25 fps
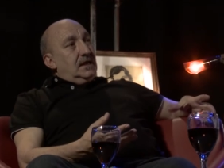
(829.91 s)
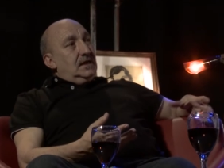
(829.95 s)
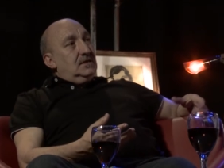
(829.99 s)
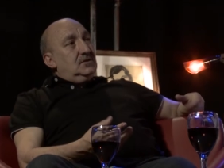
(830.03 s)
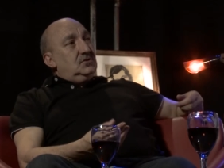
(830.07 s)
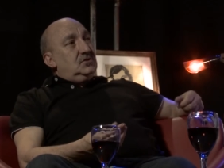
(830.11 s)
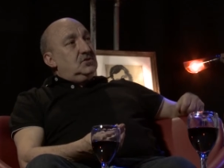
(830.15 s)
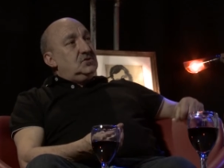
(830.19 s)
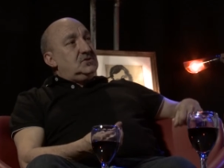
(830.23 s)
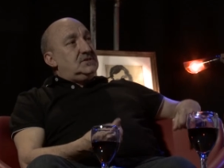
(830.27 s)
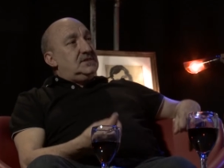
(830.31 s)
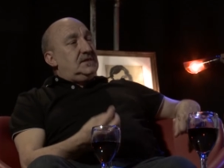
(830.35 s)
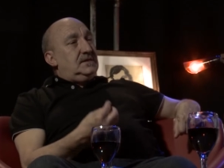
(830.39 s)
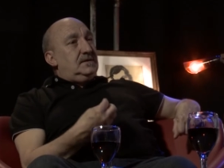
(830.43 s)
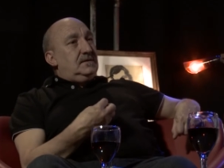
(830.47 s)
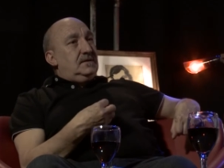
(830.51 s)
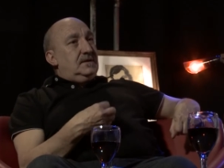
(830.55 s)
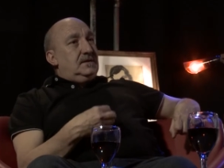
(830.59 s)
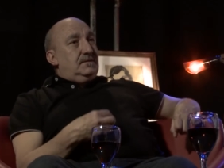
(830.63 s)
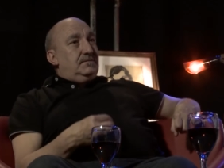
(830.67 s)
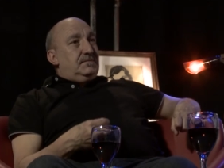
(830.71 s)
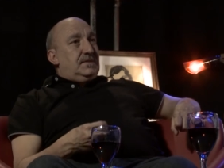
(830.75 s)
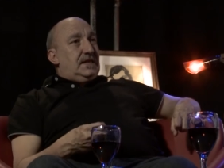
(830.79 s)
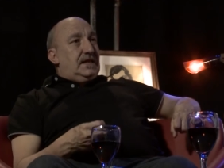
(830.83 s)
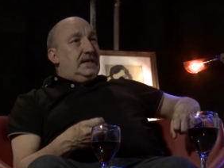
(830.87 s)
Entonces,
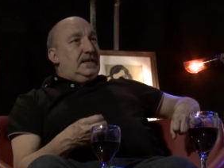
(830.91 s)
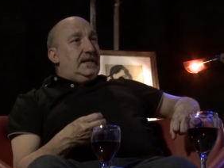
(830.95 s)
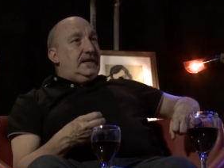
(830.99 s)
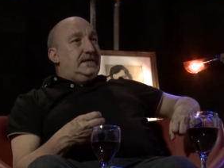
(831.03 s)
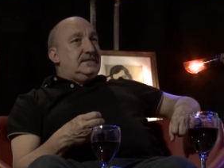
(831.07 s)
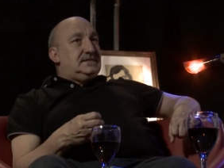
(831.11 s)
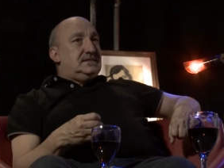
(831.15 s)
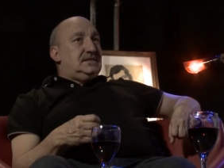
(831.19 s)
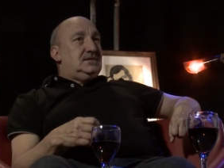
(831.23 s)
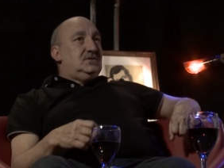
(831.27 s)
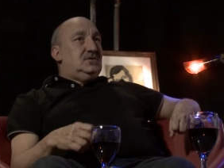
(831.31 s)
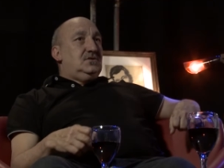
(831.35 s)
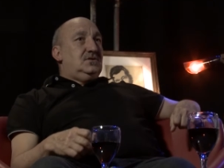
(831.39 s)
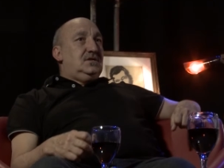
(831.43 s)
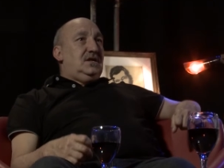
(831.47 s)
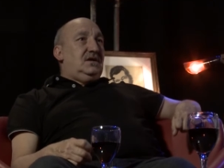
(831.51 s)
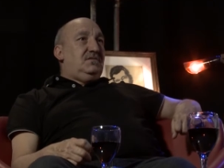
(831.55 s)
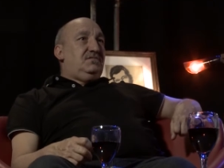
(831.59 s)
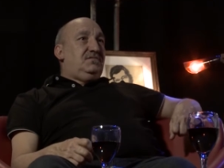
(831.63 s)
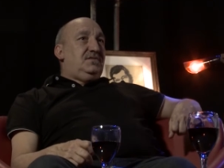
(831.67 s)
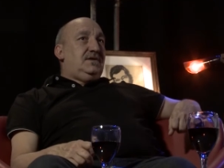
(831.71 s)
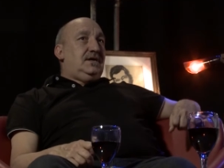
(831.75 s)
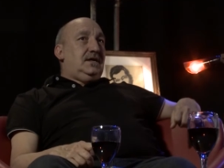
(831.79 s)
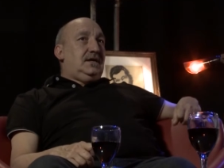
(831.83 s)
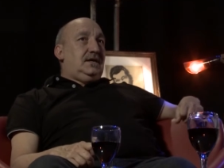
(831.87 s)
la
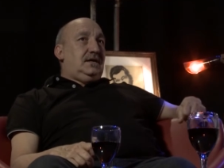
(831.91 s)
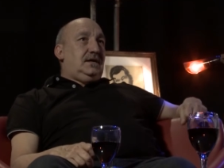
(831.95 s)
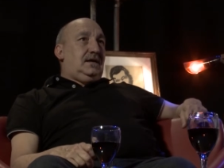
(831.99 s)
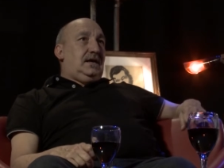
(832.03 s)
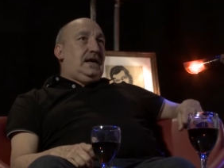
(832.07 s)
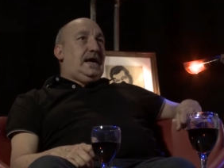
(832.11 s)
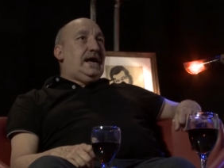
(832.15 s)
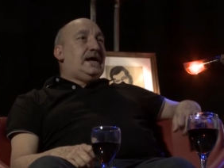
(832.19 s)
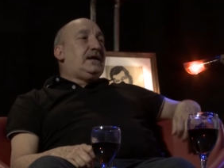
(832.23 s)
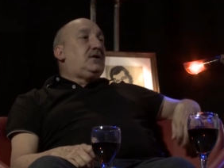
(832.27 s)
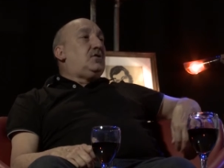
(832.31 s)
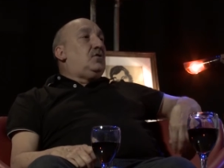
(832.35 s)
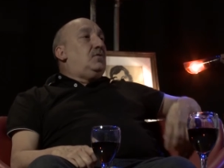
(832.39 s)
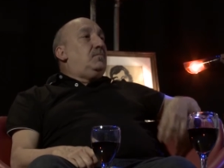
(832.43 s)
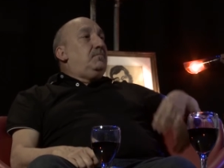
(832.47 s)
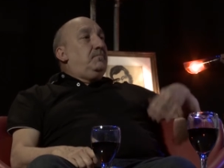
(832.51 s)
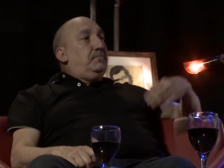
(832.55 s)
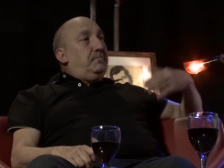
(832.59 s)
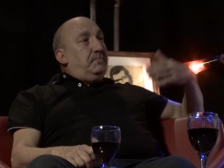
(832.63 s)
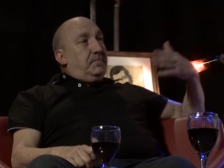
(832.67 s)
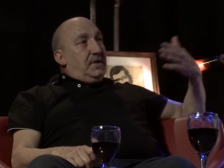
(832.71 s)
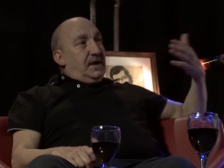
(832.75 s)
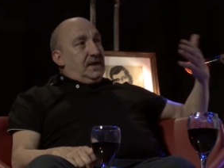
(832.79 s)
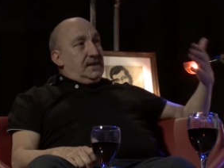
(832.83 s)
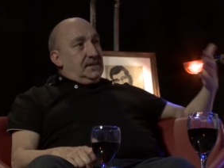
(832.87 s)
escenografía
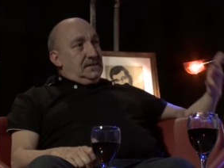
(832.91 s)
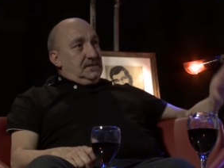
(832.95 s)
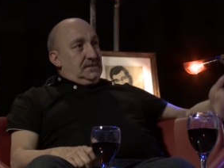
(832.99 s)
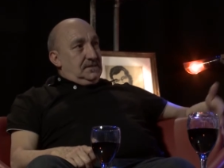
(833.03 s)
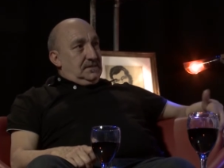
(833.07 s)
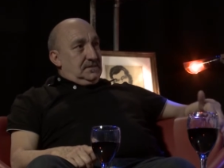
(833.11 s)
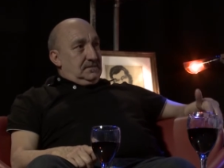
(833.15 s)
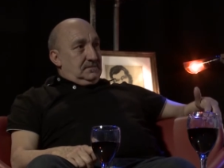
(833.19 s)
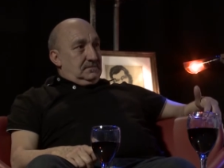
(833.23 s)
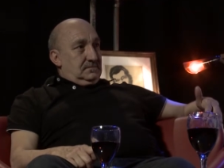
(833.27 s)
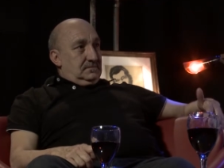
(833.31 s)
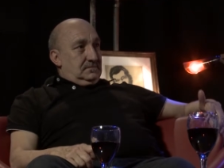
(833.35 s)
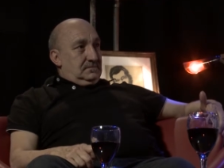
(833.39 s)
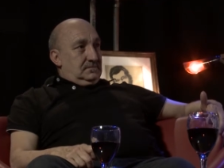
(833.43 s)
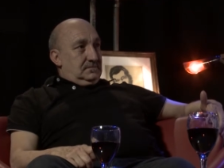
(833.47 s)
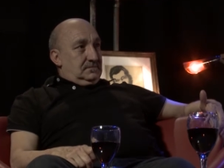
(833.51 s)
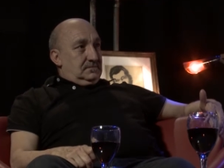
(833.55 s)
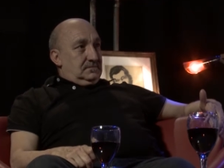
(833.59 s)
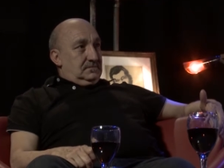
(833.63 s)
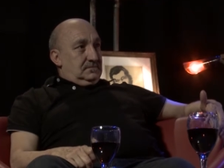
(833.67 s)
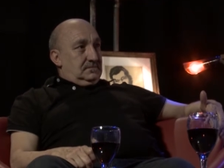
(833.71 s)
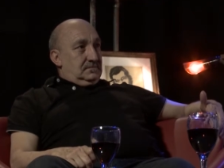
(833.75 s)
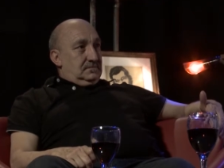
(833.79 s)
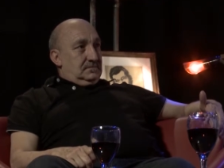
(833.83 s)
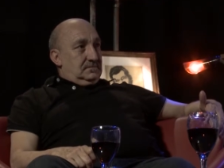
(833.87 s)
acompaña
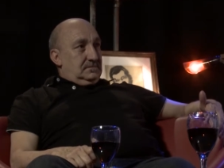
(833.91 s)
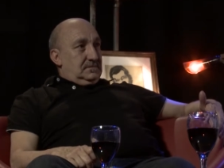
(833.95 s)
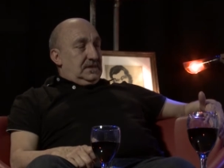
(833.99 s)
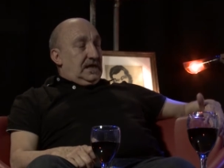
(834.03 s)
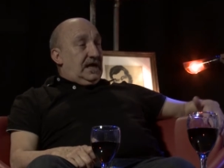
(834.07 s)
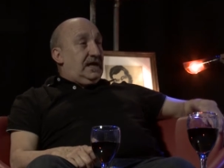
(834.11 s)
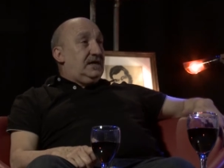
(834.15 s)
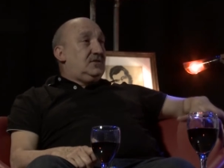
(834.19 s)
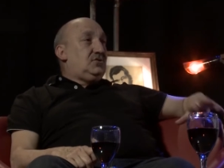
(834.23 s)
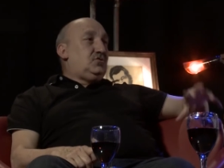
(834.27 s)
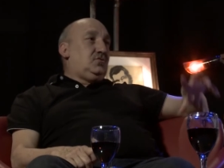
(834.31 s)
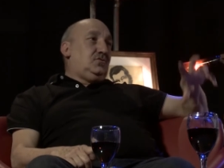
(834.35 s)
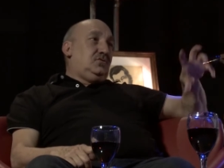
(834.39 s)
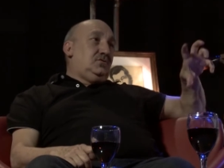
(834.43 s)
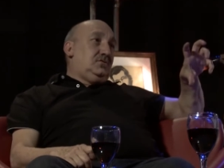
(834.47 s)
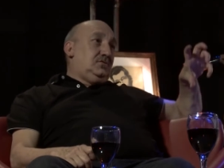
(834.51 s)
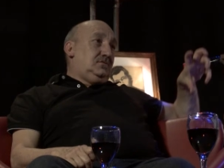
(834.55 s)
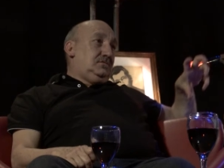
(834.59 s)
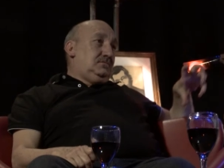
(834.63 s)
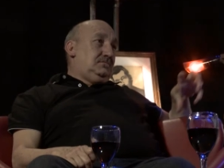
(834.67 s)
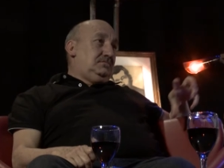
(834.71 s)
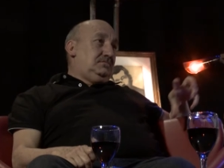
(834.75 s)
a todo,